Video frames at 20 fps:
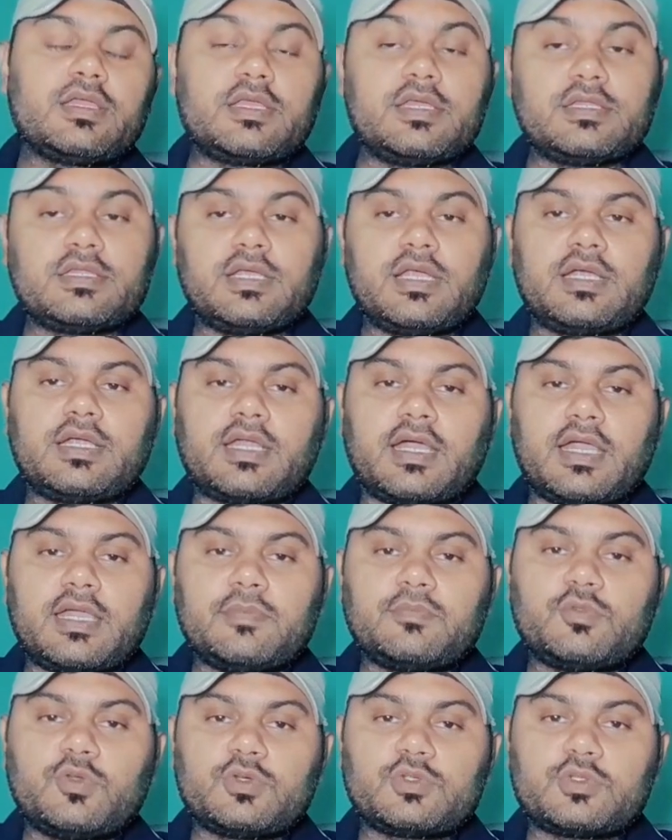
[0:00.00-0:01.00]
कितना
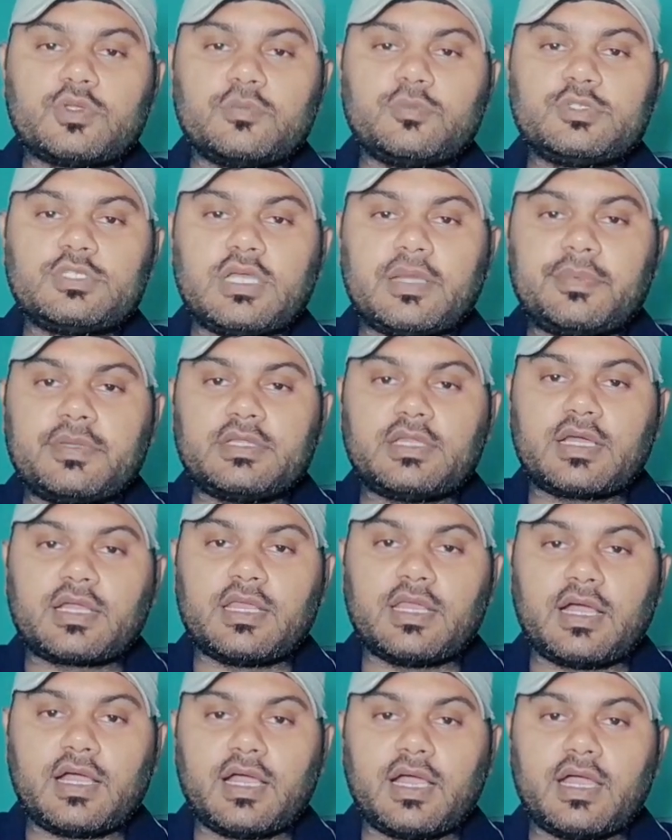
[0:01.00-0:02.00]
टाइम दोस्तों मुझे अभी
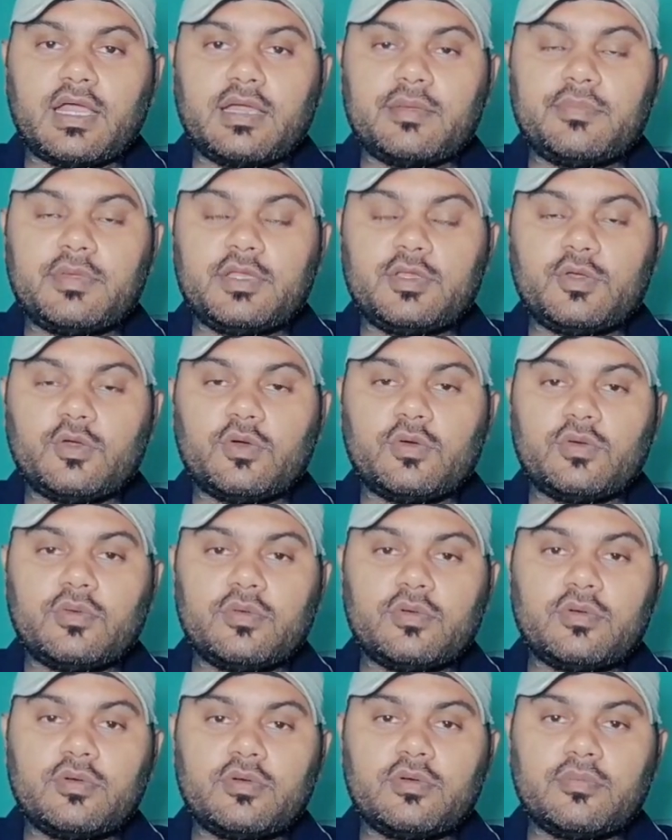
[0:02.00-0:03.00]
तक लगा है वीडियो
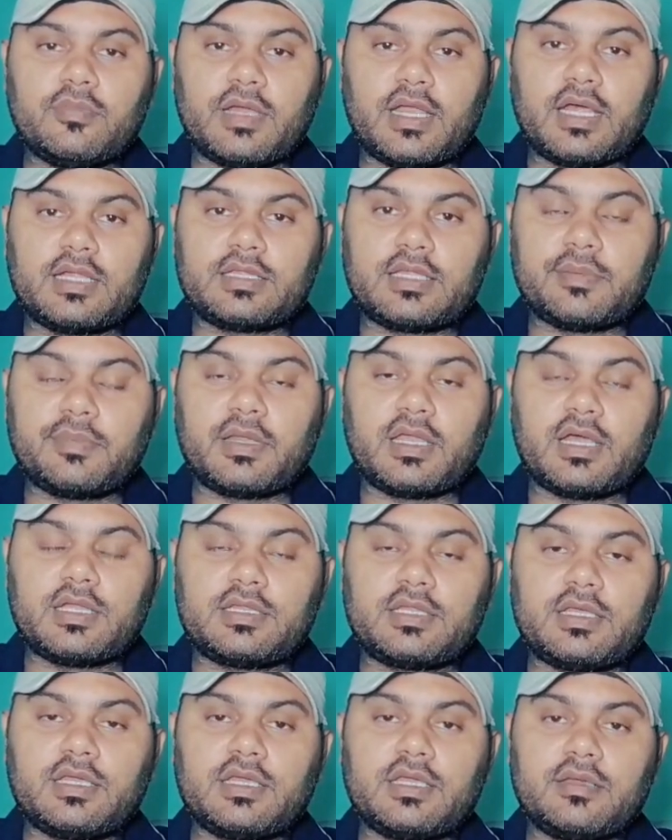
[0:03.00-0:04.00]
बनाते
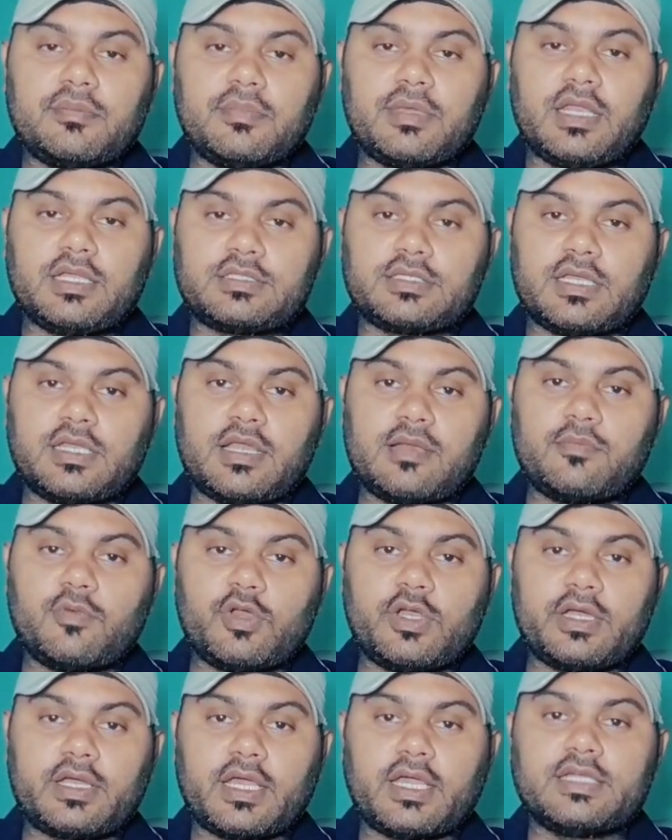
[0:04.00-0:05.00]
बनाते मेरा चैनल
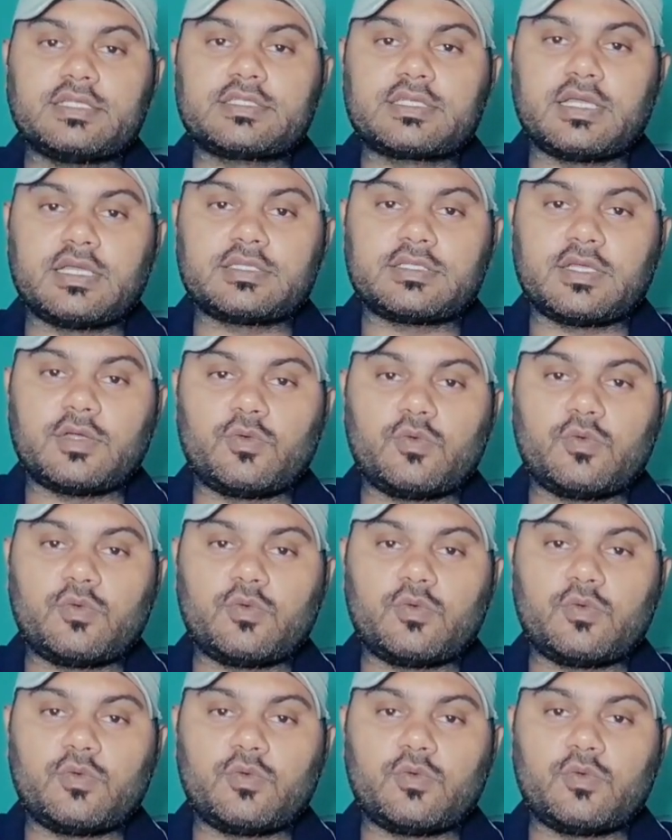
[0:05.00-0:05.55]
मोनेटाइज कैसे